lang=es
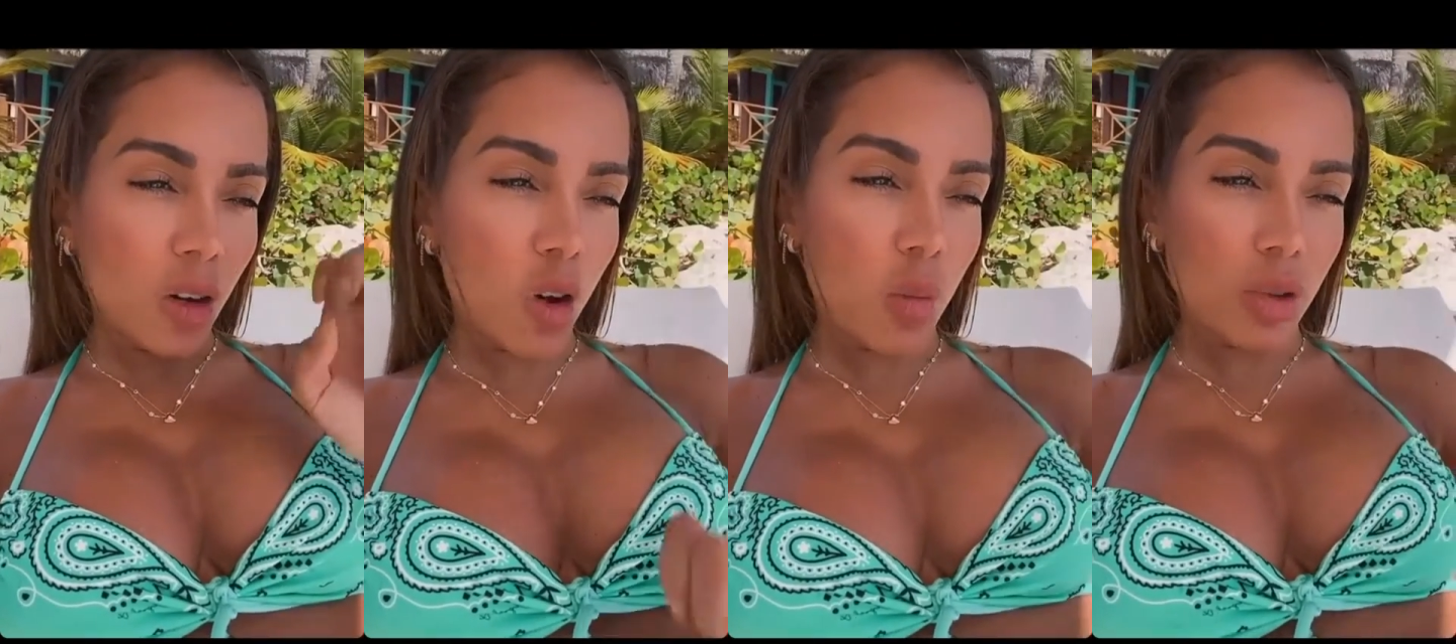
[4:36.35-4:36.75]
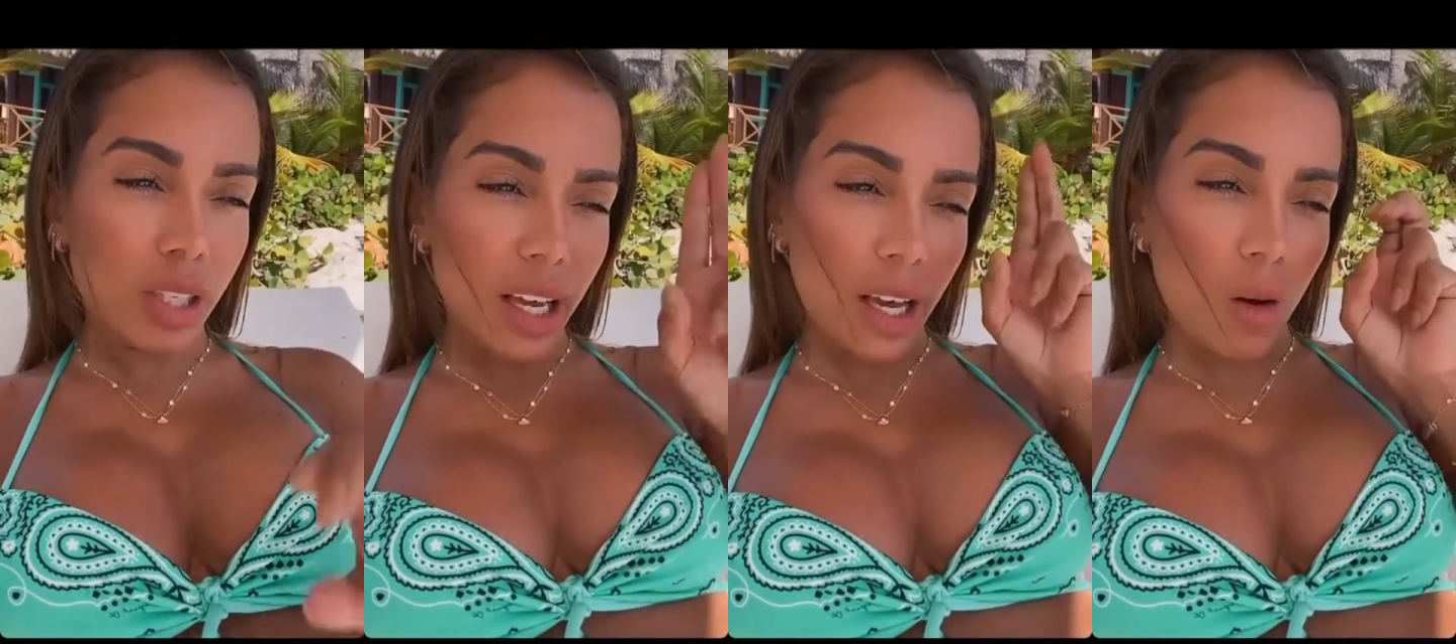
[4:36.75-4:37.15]
como
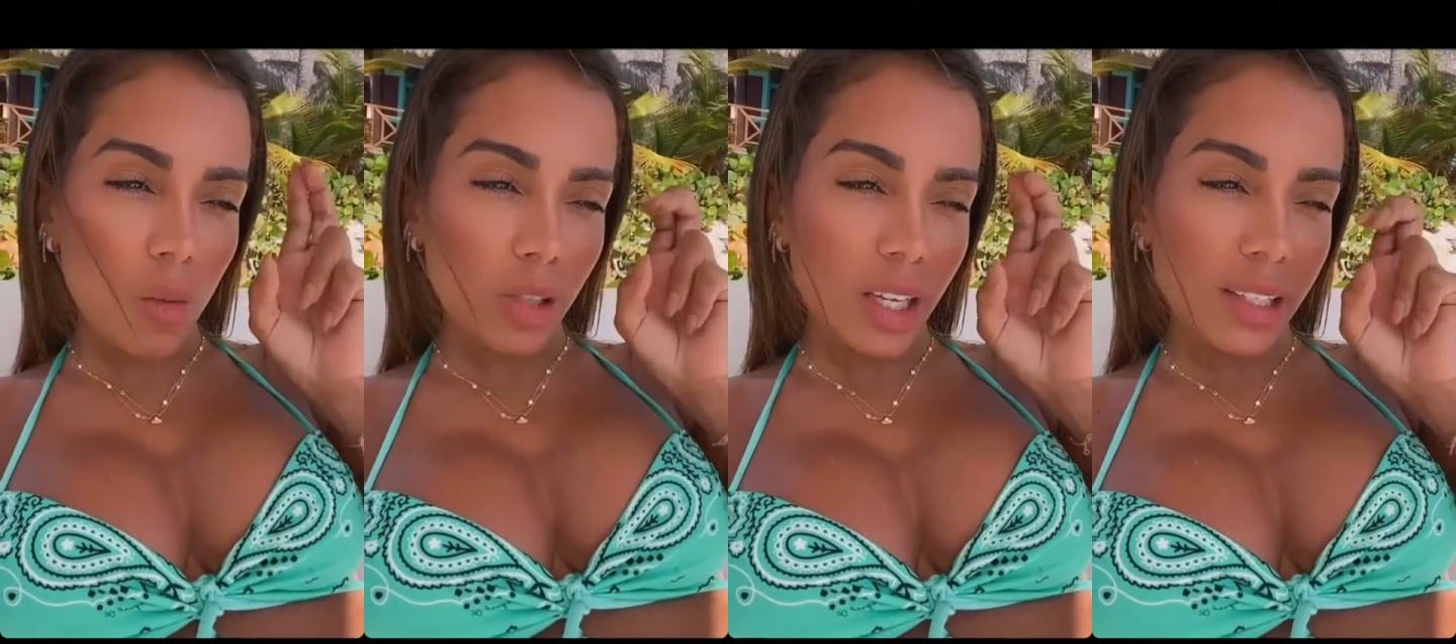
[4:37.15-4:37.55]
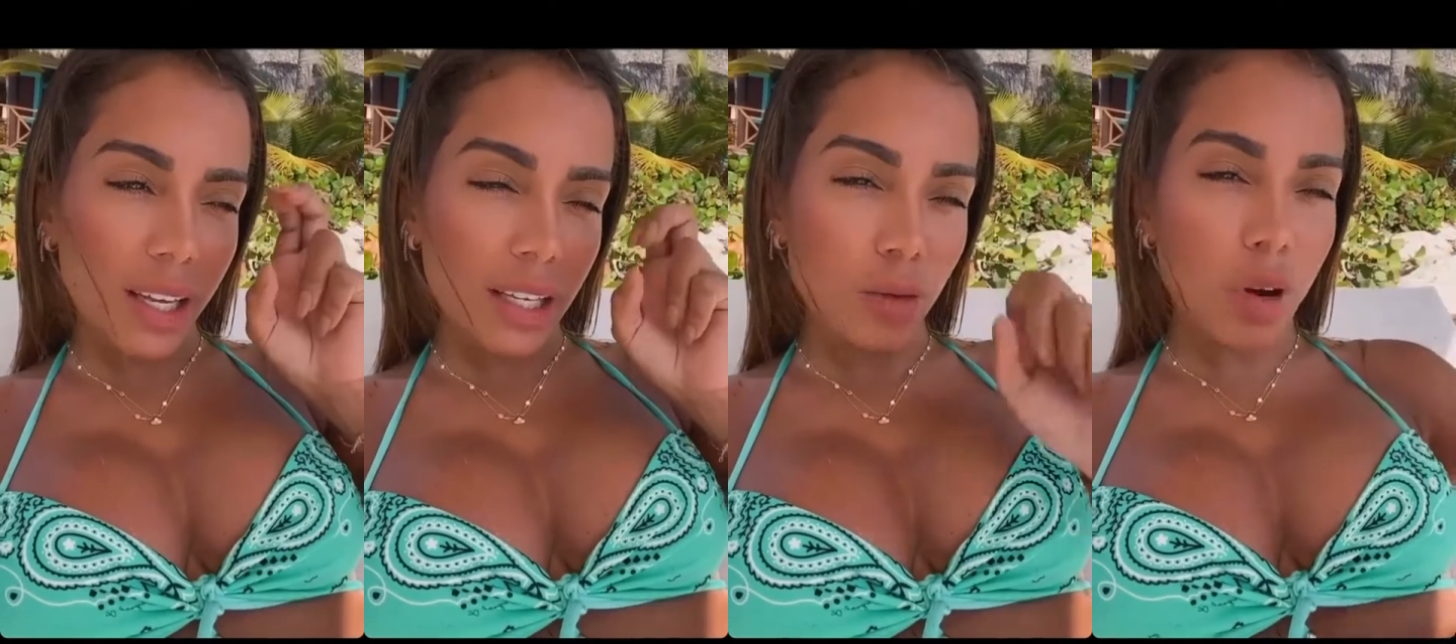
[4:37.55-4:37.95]
se, como se dice
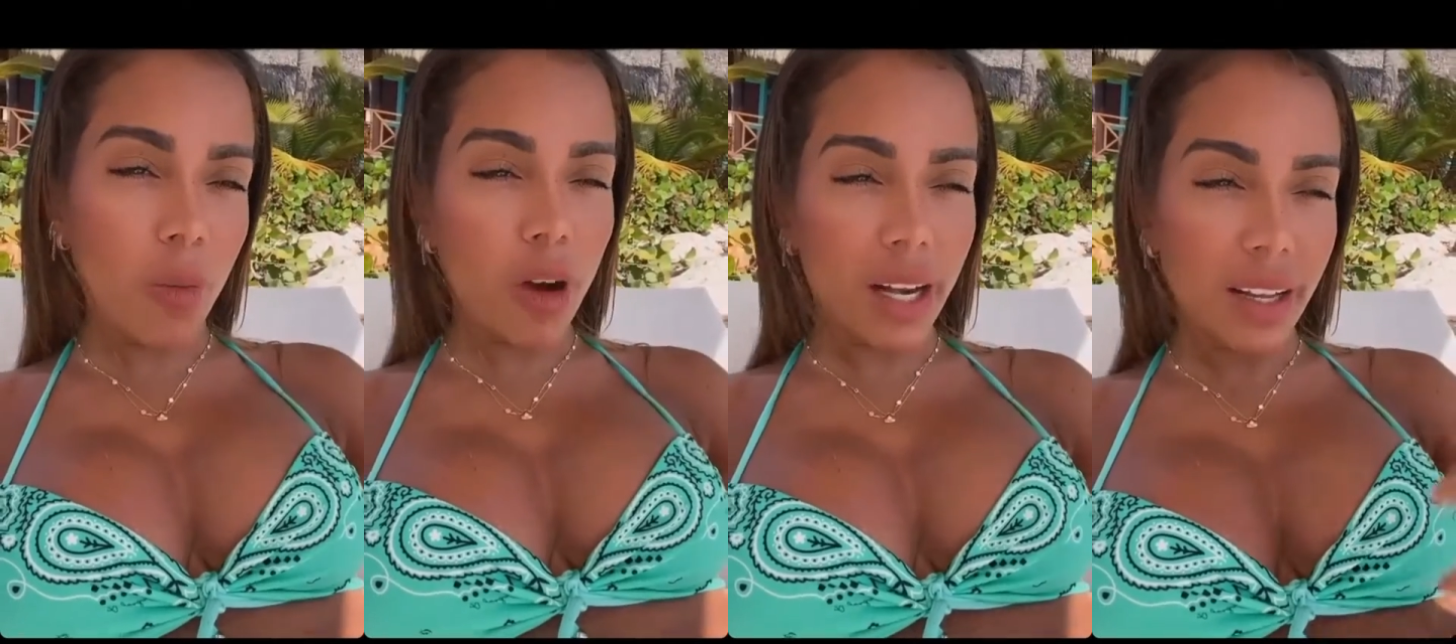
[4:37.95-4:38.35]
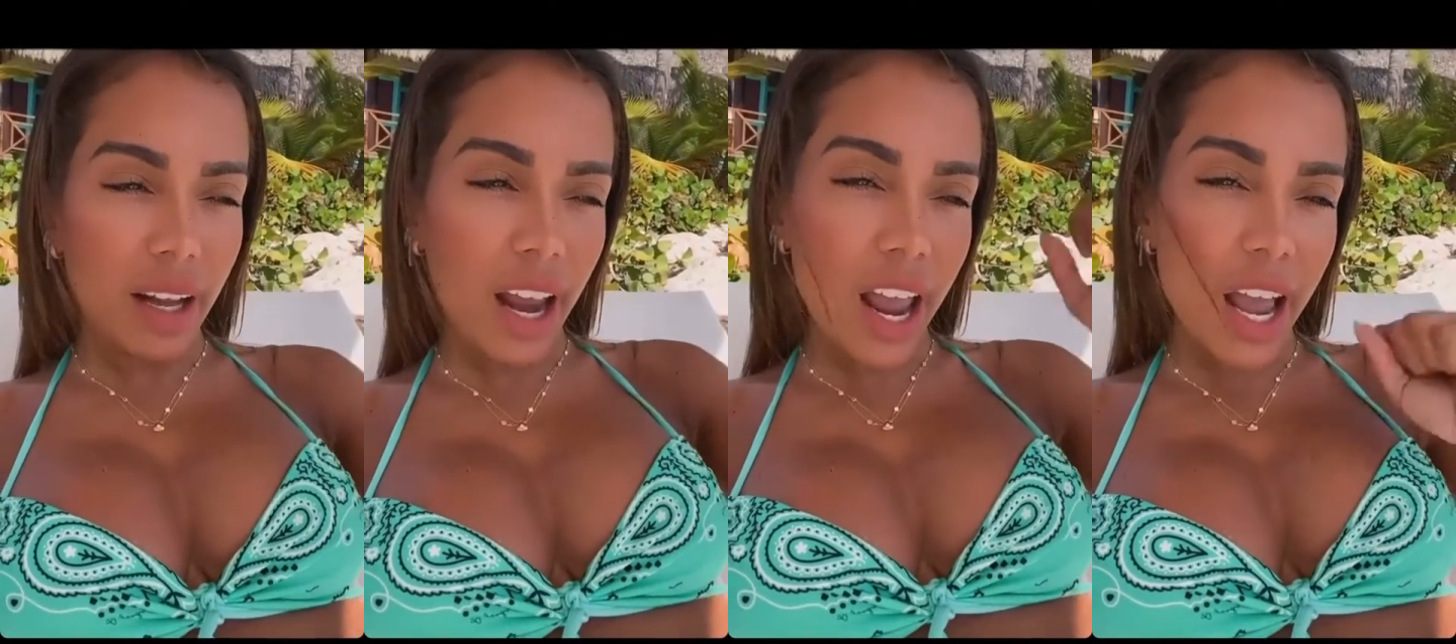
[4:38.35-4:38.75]
que es una mujer
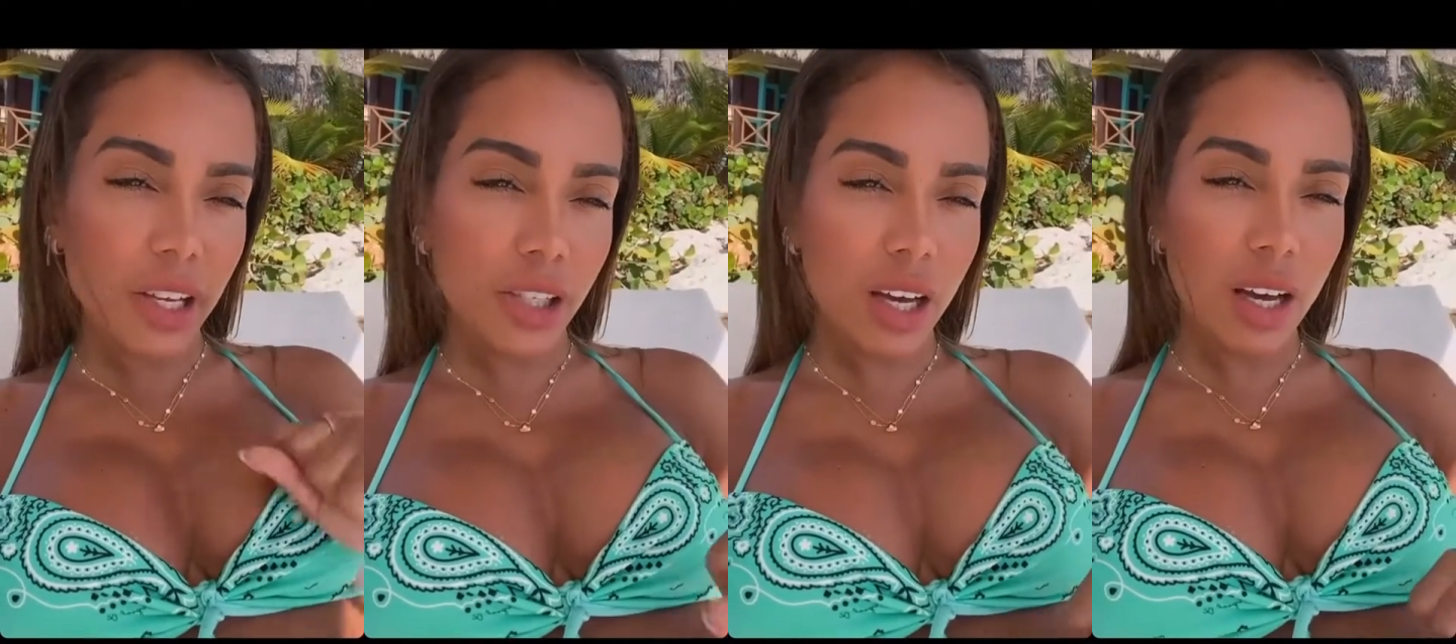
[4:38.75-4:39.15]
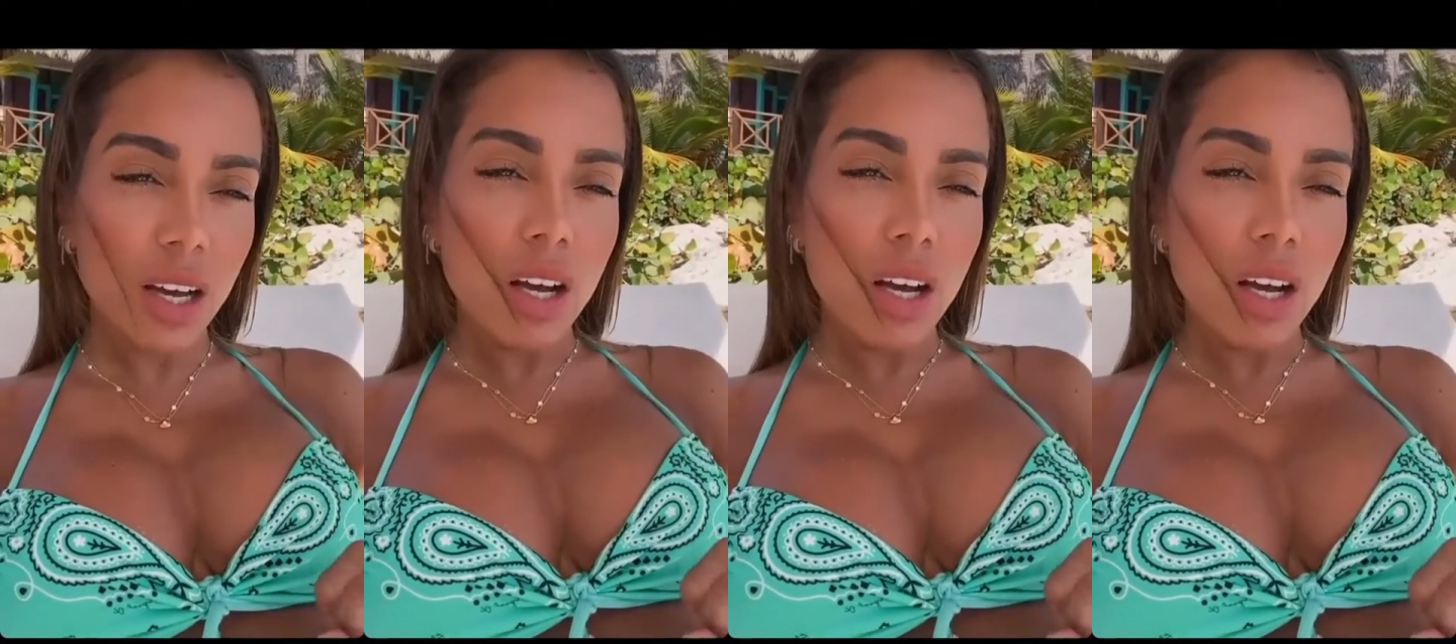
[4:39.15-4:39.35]
derecha.